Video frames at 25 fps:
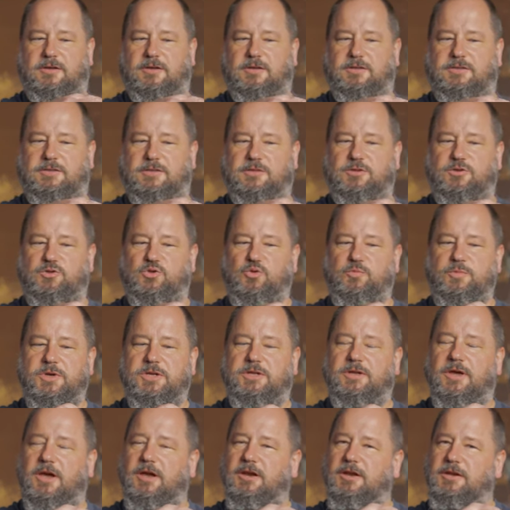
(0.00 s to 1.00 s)
sind
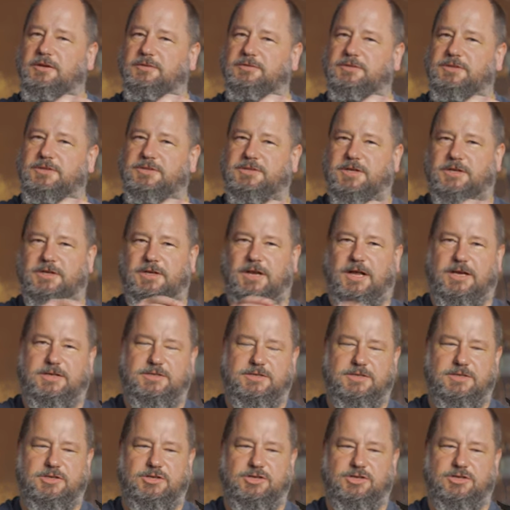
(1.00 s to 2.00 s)
Gummiteile, die sind
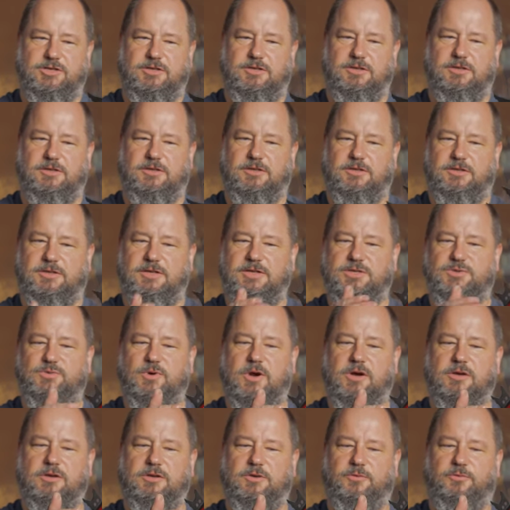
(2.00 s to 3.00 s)
elastisch, die
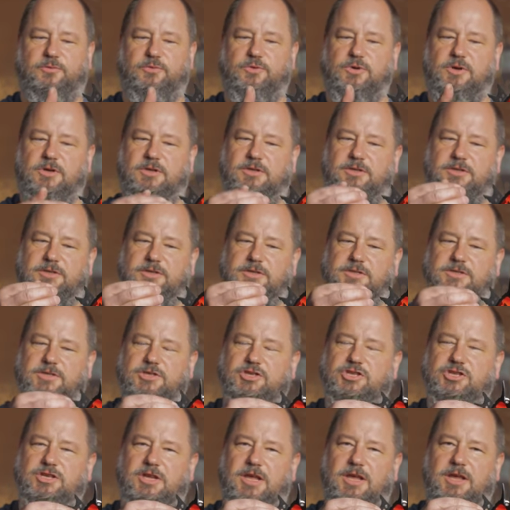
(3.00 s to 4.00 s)
sorgen dafür, dass der
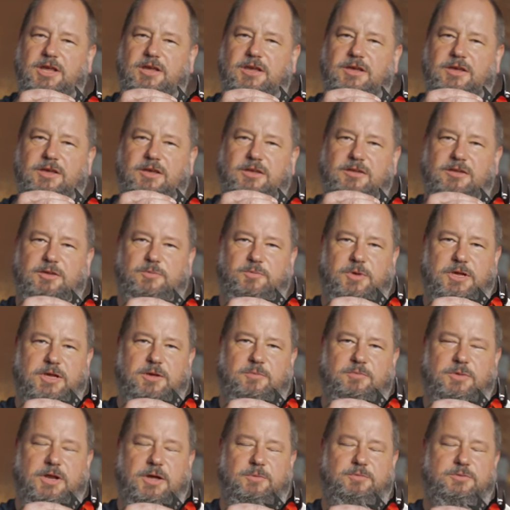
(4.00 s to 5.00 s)
Schnee nicht
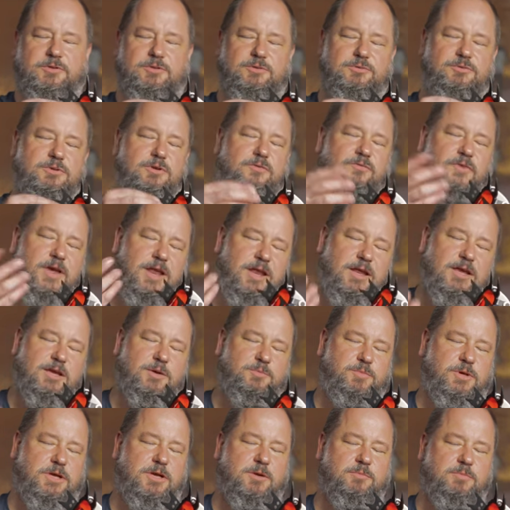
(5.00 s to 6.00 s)
bicken bleibt oder weniger
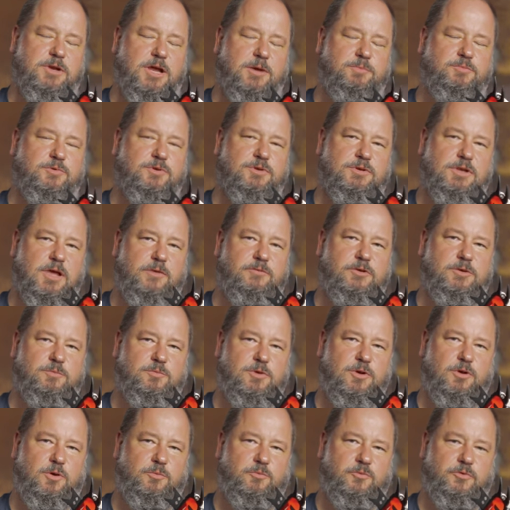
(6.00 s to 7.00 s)
bicken bleibt und gleich wieder
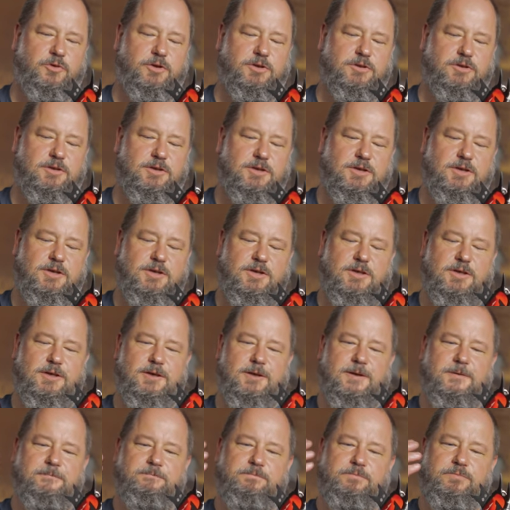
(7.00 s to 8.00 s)
mal abfällt.
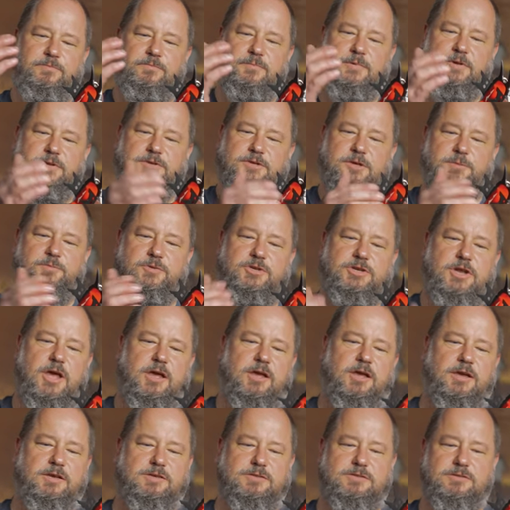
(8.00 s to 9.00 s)
Es gibt
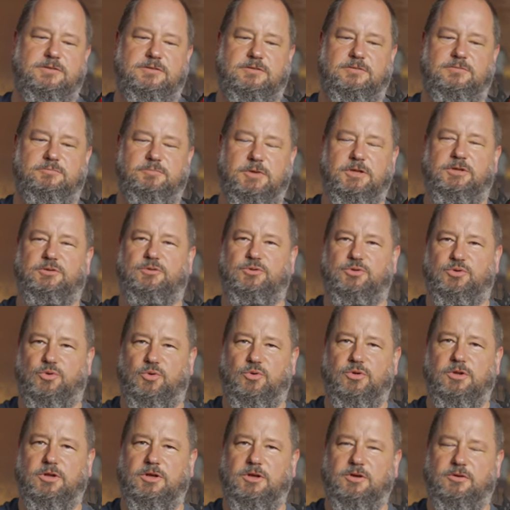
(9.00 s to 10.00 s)
Steigeisen mit und
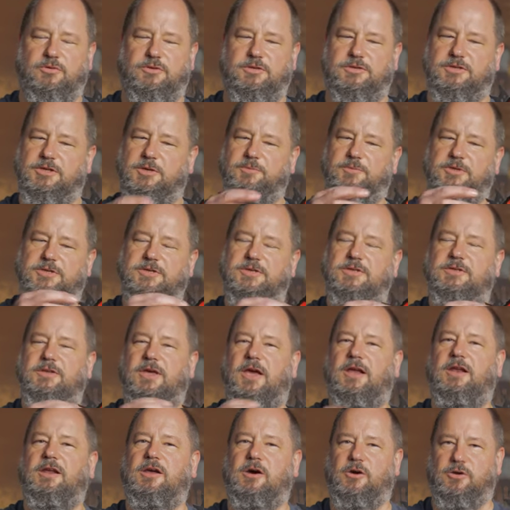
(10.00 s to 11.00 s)
ohne und es gibt diese
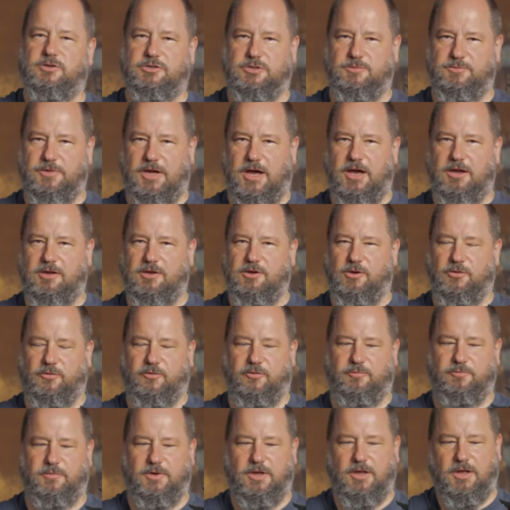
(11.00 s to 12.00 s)
Teile auch zum
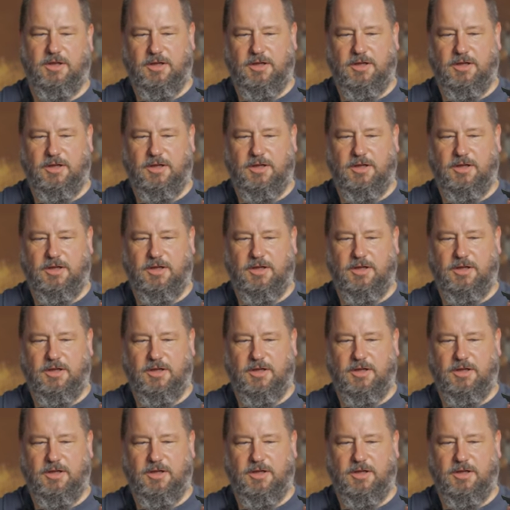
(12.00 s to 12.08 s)
Nachkaufen.